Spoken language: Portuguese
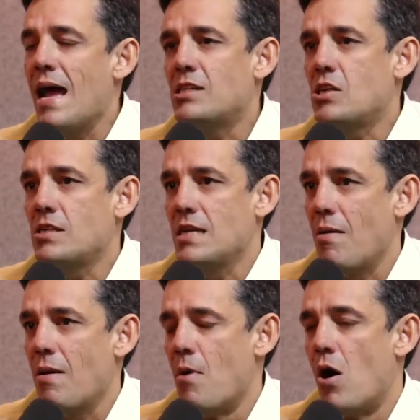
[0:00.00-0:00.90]
Na rede
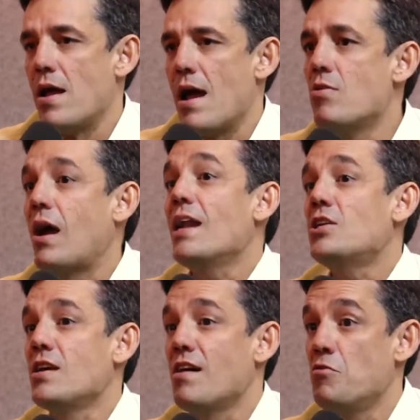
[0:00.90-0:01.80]
social é boia, aí o cara
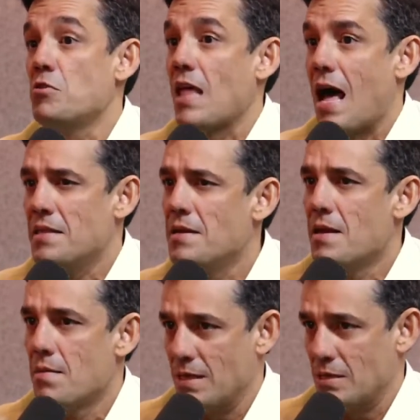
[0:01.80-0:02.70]
xinga à vontade.
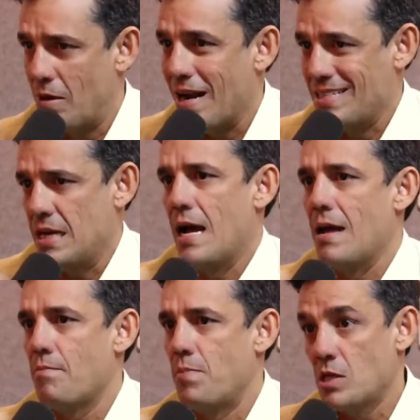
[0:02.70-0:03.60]
É. É. Mas o cara
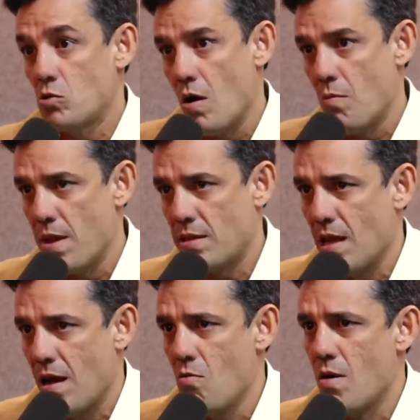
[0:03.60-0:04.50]
chegar pessoalmente
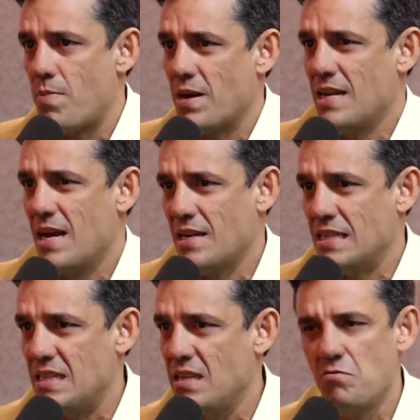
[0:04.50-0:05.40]
na rua para ser
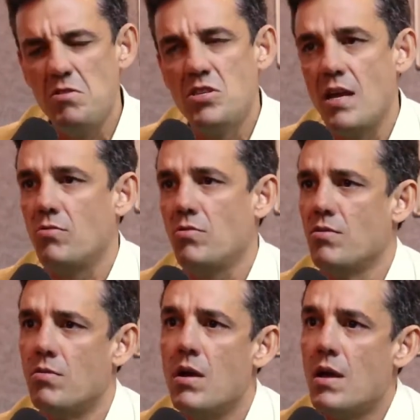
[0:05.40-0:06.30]
agressivo, de jeito
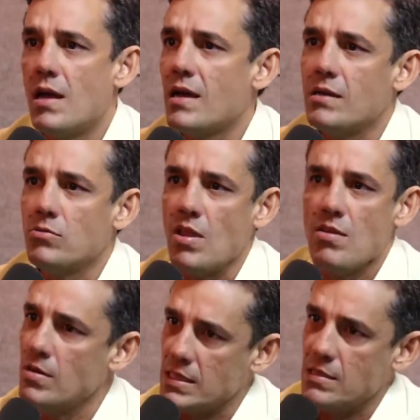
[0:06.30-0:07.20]
nenhum. É, eu
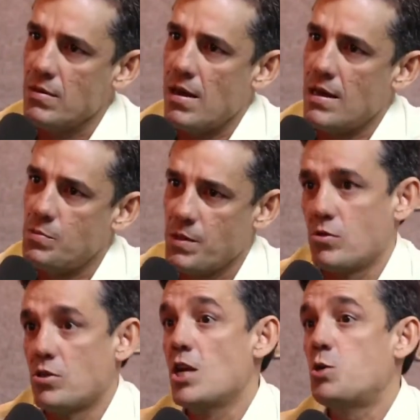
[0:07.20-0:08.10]
tenho, assim, as
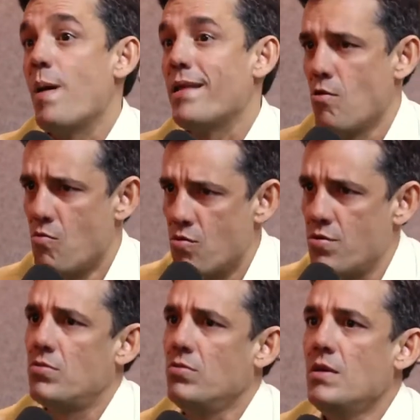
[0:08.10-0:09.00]
pessoas hum. respeitam
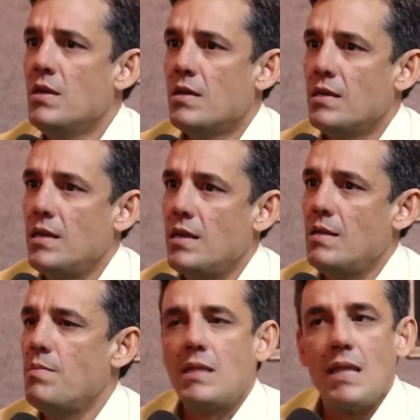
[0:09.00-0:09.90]
muito
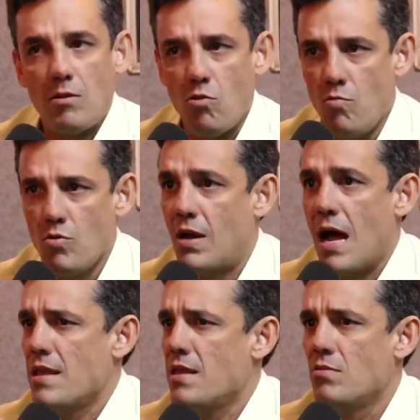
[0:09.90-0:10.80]
e, e, me tratam com muito
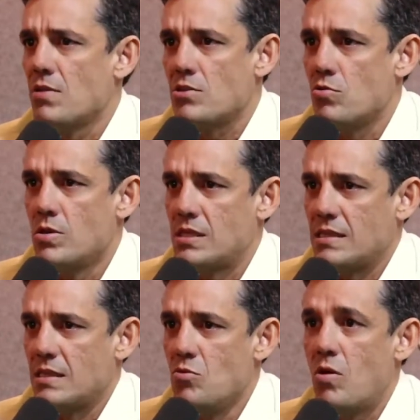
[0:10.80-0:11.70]
carinho nas ruas.
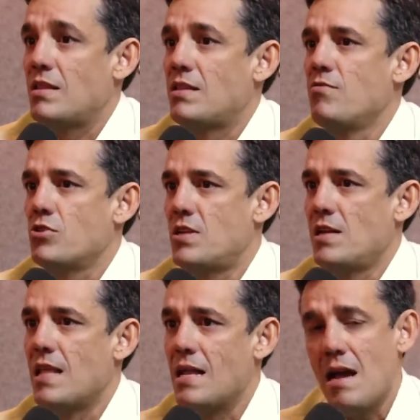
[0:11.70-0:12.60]
Quer dizer, nunca tive
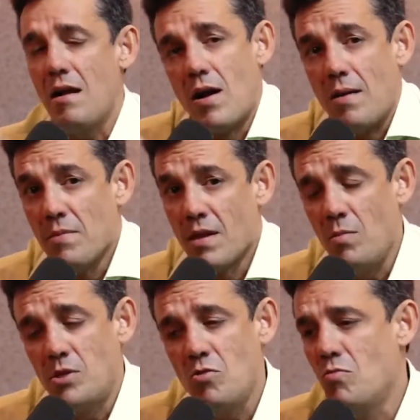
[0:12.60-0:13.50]
hostilidade. E agora,
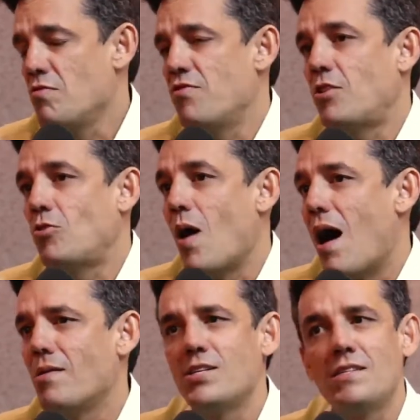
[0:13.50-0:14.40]
como eu disse, o mundo
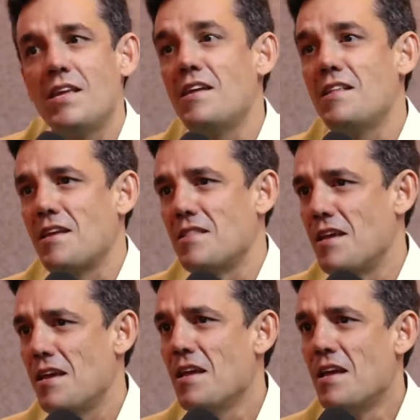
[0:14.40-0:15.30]
virtual a gente tem que
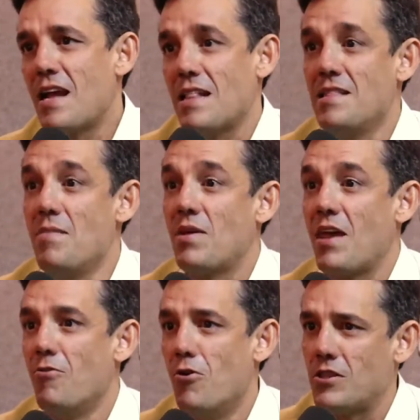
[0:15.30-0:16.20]
entender que a
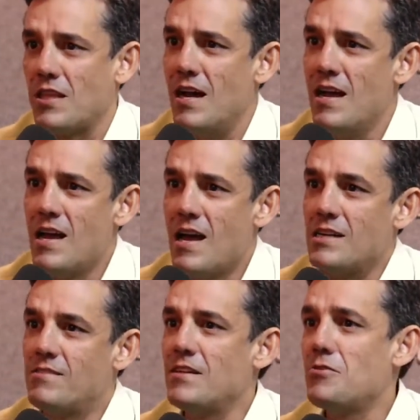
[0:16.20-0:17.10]
dinâmica é outra.
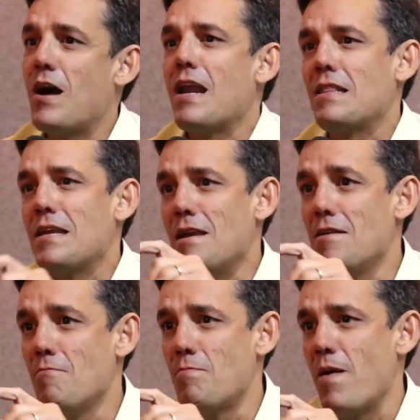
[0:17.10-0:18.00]
Às vezes o cara tem
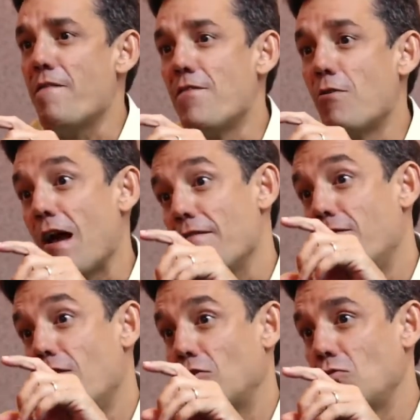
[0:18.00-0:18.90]
ali um perfil que é a
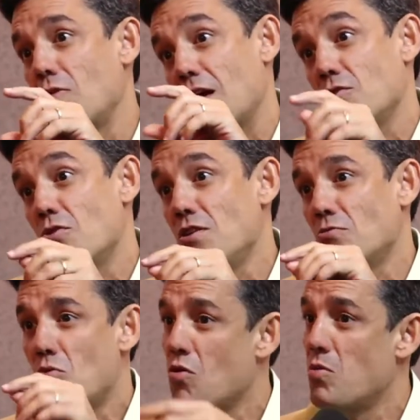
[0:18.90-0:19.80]
foto de um
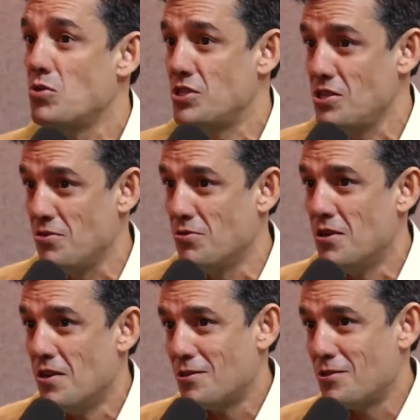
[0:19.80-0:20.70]
cachorrinho, de um robozinho,
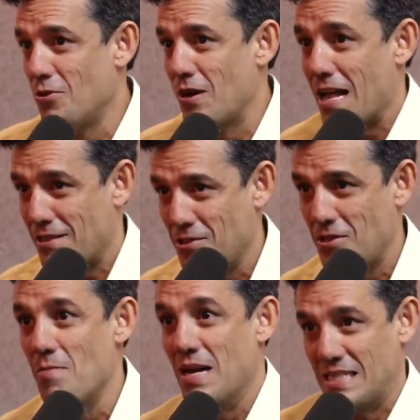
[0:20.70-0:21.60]
do gato de
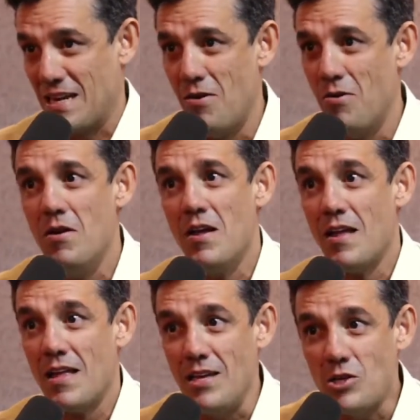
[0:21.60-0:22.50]
estimação.
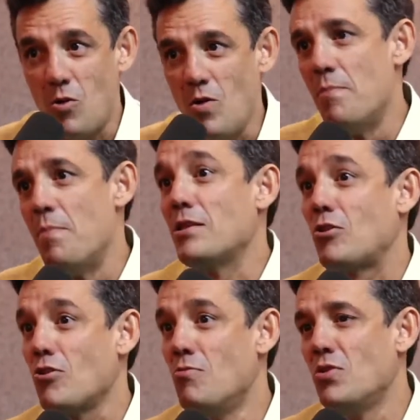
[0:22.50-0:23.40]
Fora. E esculhambando
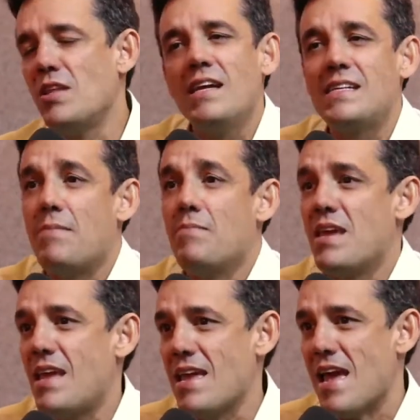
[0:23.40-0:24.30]
todo mundo, ninguém sabe
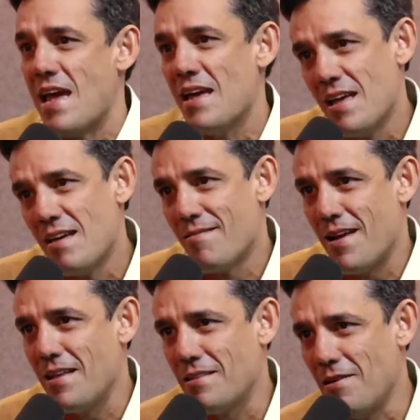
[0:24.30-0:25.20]
nem quem é.
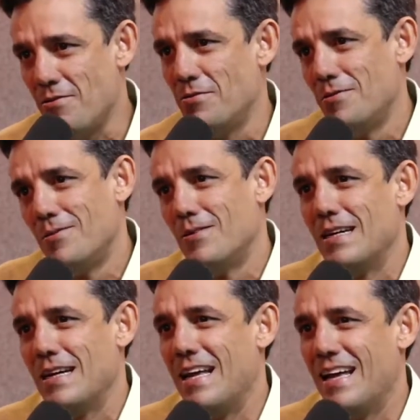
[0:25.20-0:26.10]
Né? Então,
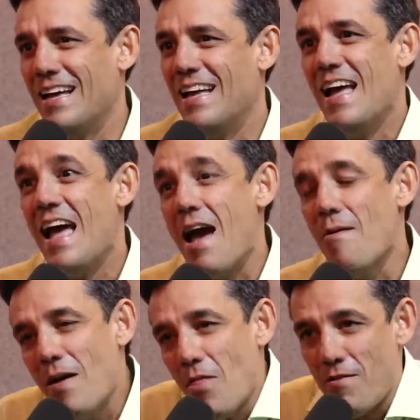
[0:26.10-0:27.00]
é, é
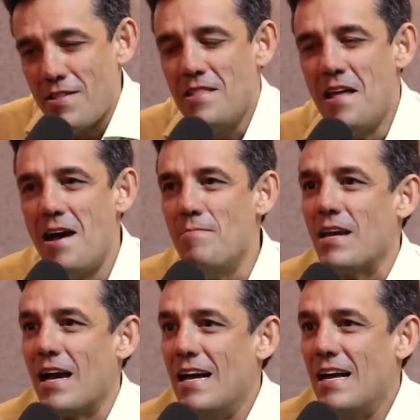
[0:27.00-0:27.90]
uma nova
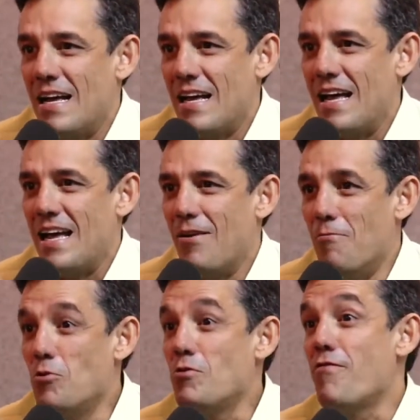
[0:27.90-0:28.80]
dinâmica. É,
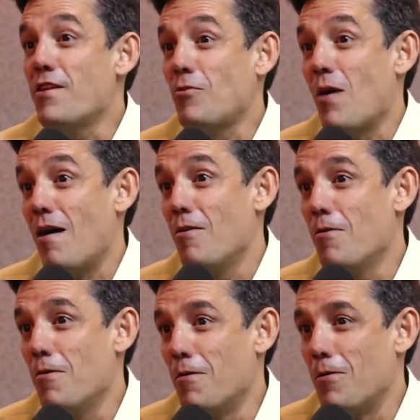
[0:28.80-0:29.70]
o mundo
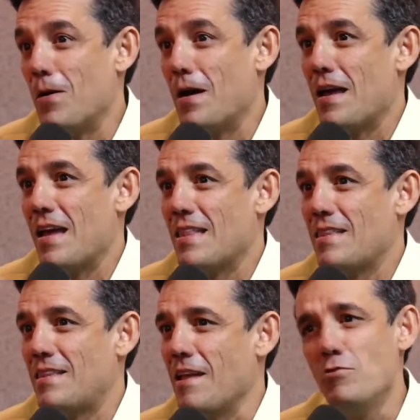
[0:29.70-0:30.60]
virtual é, é,
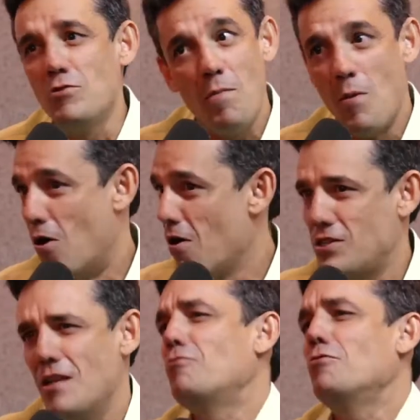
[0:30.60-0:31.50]
é. tem os
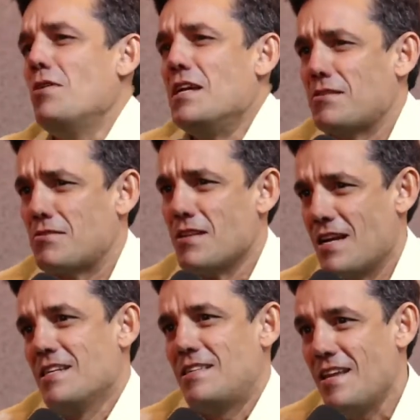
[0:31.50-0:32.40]
robôs, tem tudo isso, né?
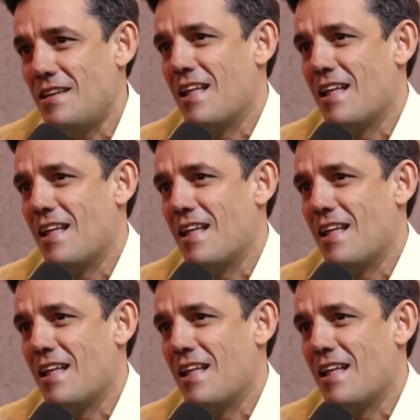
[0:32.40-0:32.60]
A gente tem Sim.